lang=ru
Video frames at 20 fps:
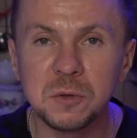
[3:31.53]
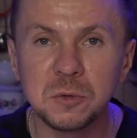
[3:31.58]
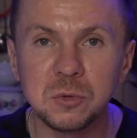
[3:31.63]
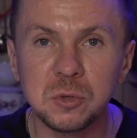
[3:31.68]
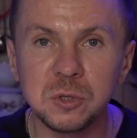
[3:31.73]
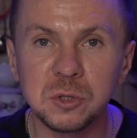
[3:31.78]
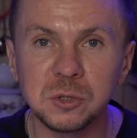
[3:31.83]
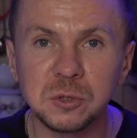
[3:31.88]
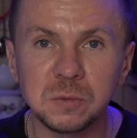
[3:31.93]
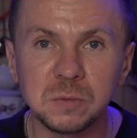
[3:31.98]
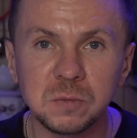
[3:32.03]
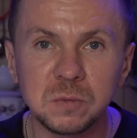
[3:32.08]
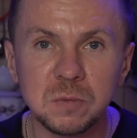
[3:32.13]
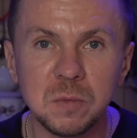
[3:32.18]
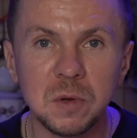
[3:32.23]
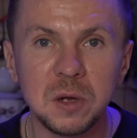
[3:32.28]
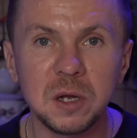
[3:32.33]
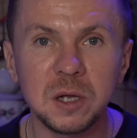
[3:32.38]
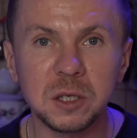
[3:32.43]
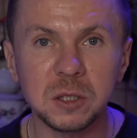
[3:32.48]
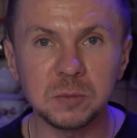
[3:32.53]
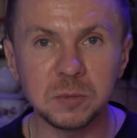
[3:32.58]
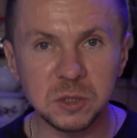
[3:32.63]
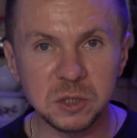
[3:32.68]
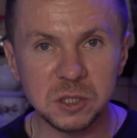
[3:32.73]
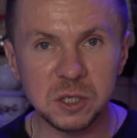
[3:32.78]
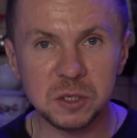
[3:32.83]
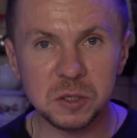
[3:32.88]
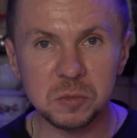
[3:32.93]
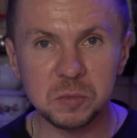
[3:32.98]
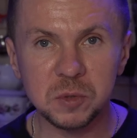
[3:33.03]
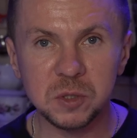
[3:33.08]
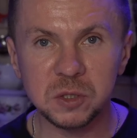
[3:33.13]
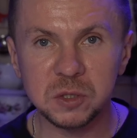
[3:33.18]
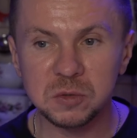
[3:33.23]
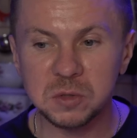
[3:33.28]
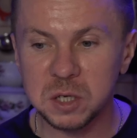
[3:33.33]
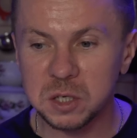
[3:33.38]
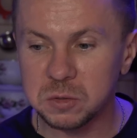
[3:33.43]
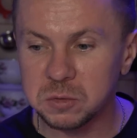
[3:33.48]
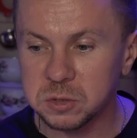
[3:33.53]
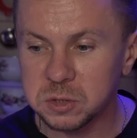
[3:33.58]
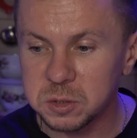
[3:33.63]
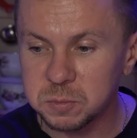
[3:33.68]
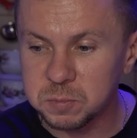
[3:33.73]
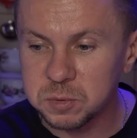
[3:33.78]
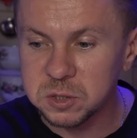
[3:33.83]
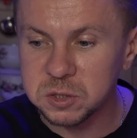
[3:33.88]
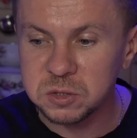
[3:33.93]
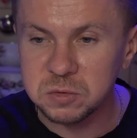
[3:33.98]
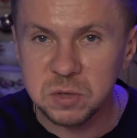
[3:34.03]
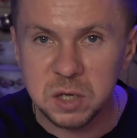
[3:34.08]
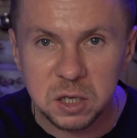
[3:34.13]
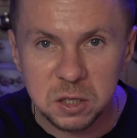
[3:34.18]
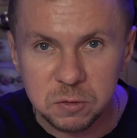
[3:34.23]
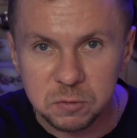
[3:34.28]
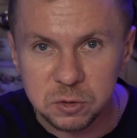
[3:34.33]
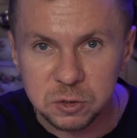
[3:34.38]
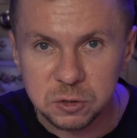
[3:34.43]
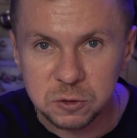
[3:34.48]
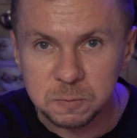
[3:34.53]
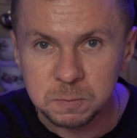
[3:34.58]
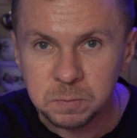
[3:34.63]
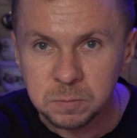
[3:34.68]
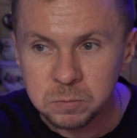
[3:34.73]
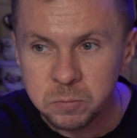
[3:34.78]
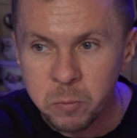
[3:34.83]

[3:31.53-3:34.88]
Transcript: То есть это мне надо перезванивать. А перезваниваешь?